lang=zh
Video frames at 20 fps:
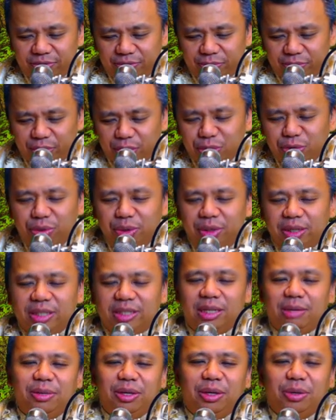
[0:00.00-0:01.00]
佛说的
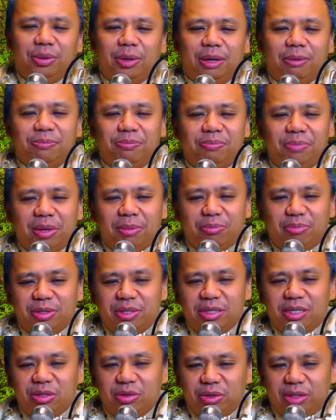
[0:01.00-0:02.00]
生命观，并不
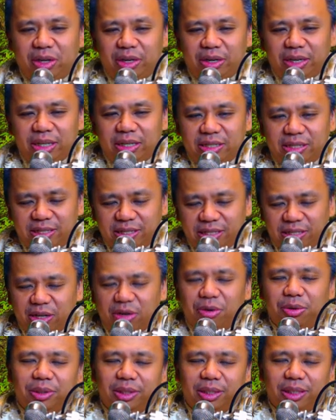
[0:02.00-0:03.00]
是说叫你死
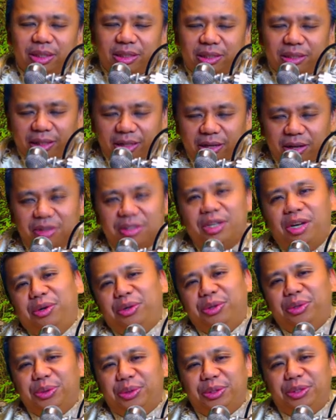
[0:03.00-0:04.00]
后得到超
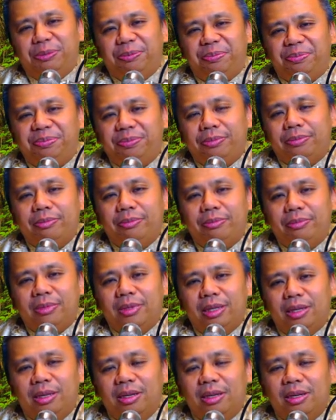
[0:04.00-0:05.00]
脱，
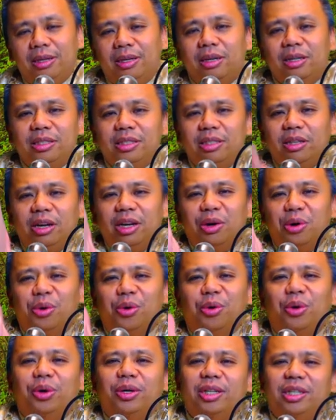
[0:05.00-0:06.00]
而是要你
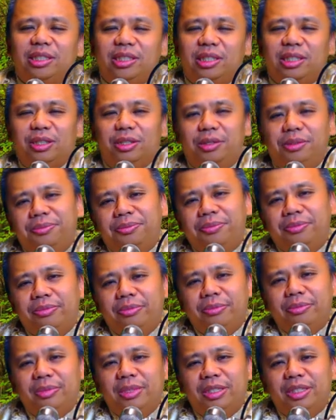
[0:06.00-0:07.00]
活的时候，
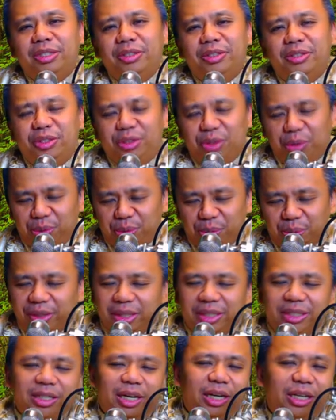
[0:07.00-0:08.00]
就活得
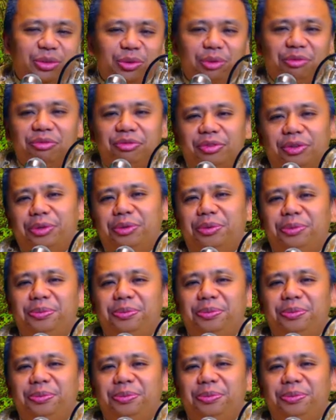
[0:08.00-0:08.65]
像一尊佛。